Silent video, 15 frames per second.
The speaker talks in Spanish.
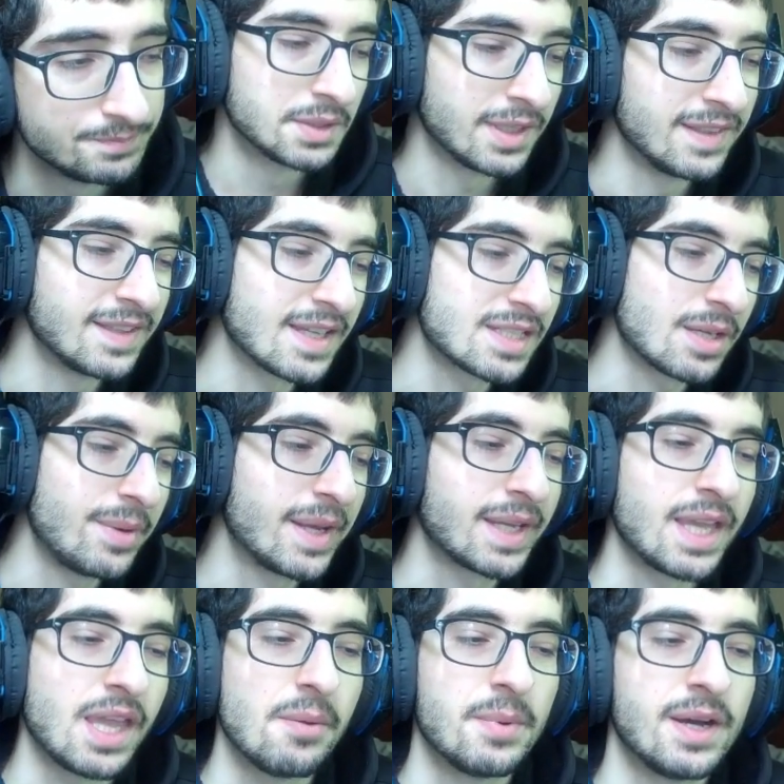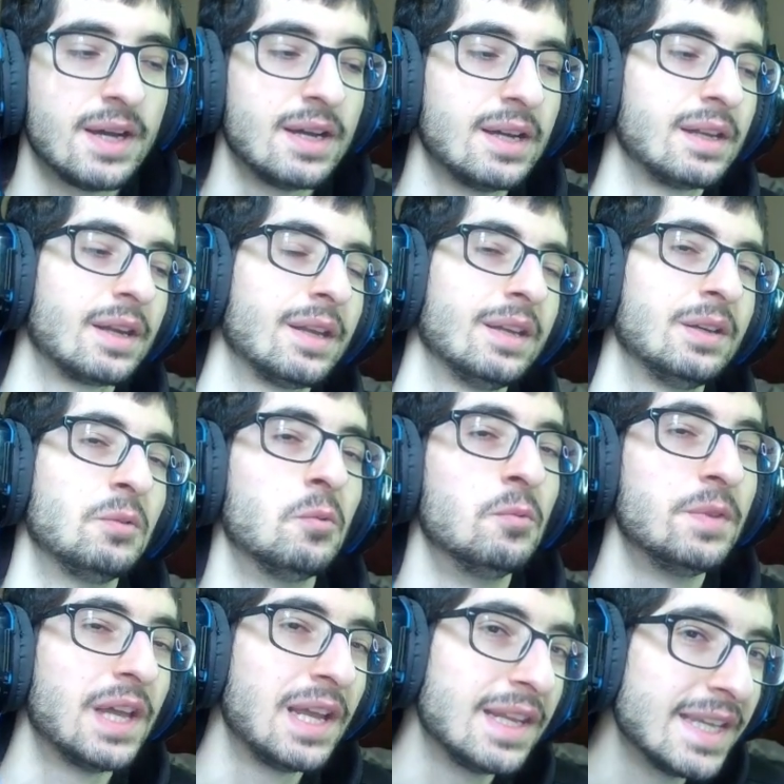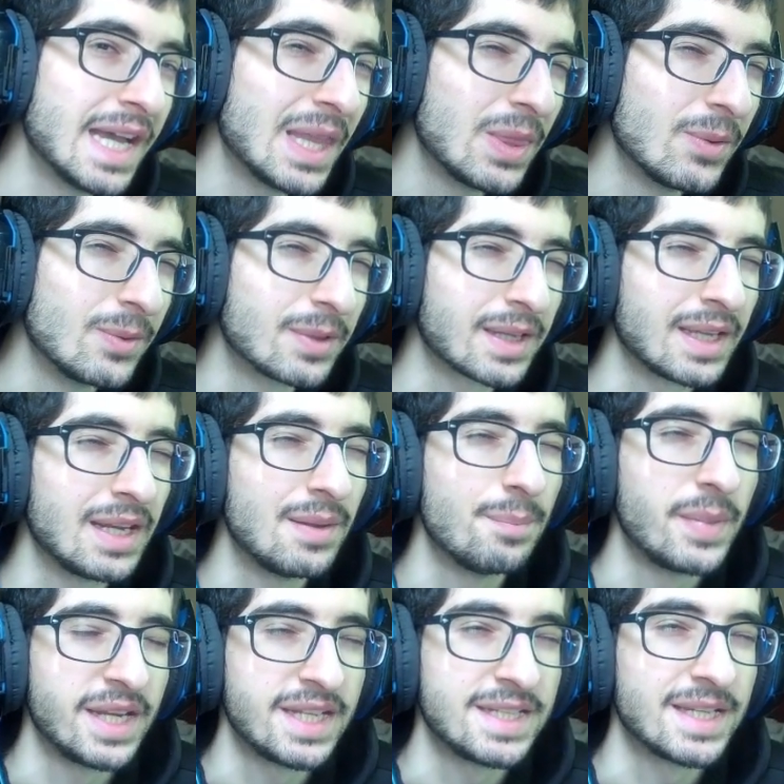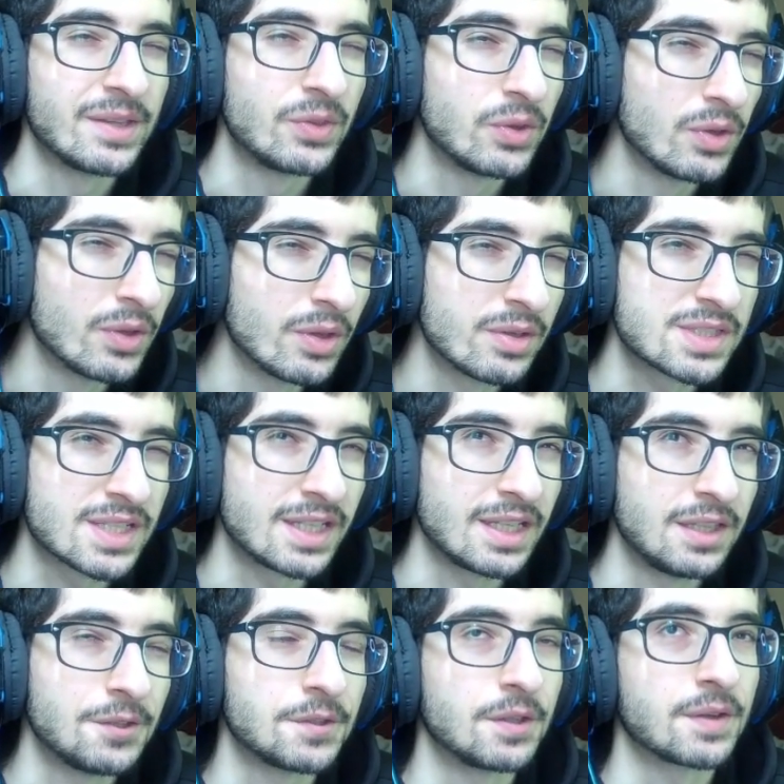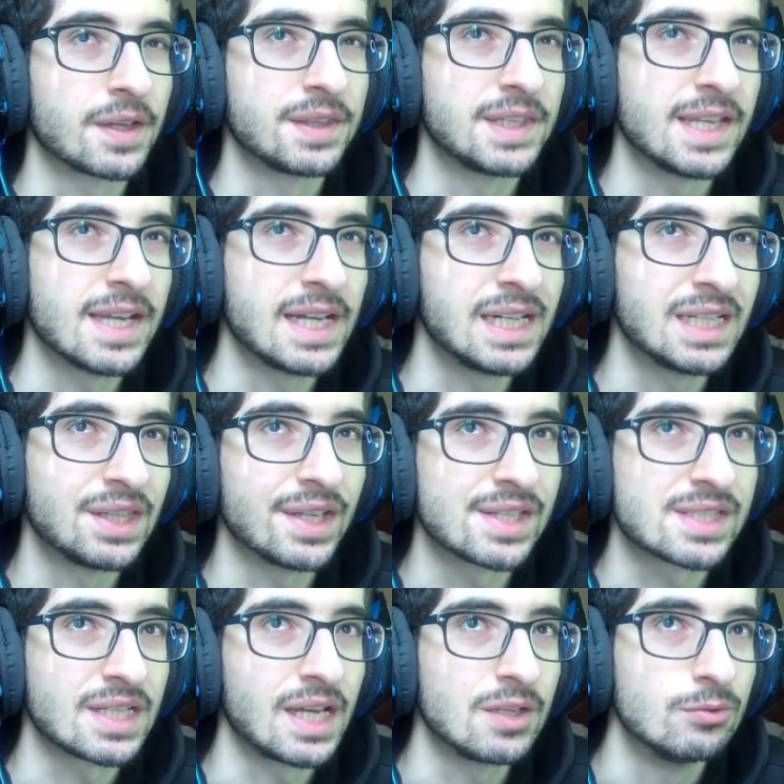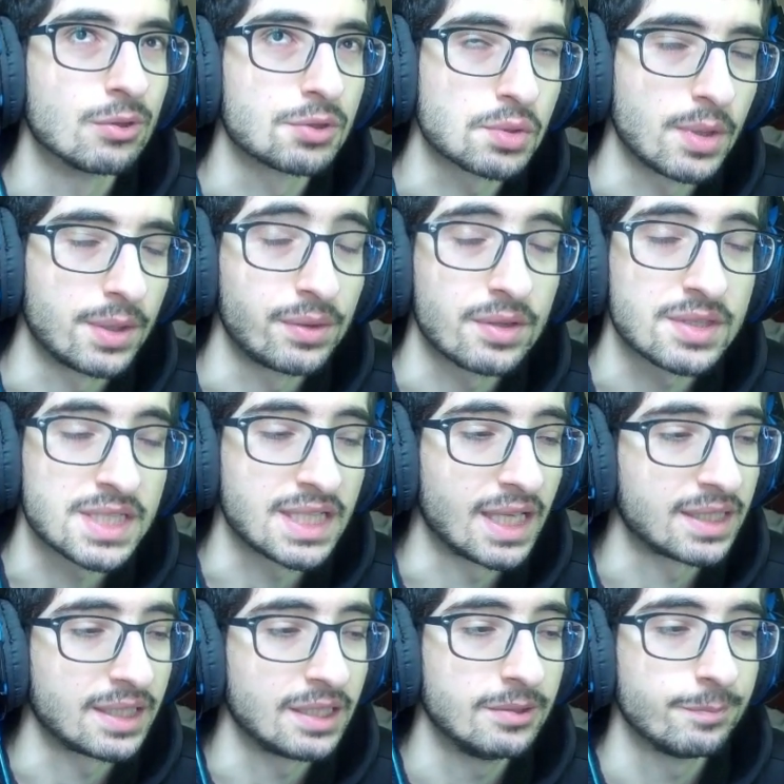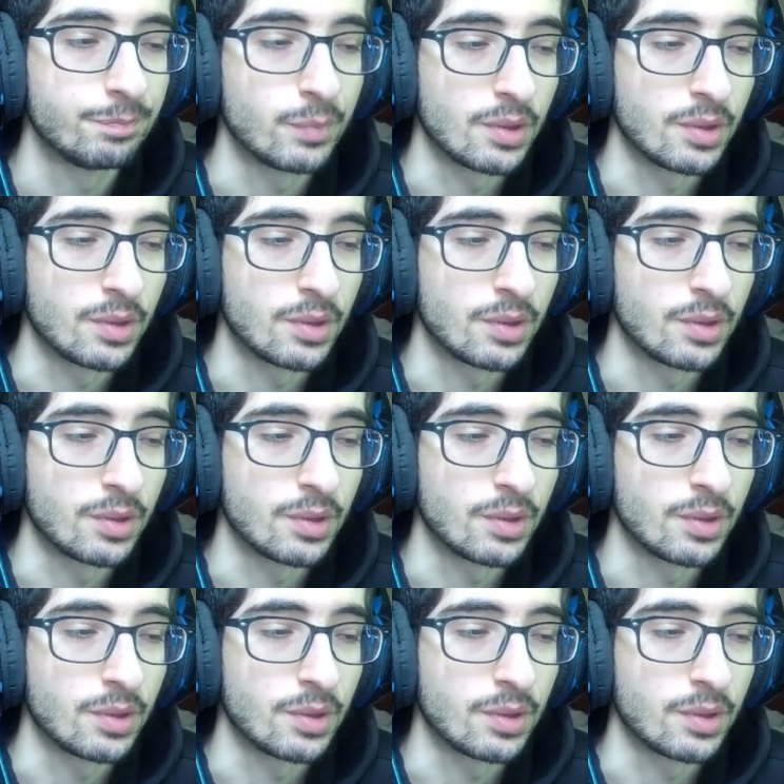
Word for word: quizás habría que llevar un aliado que le envenene a todos, que yo creo que de hadas hay unos cuantos que hacen,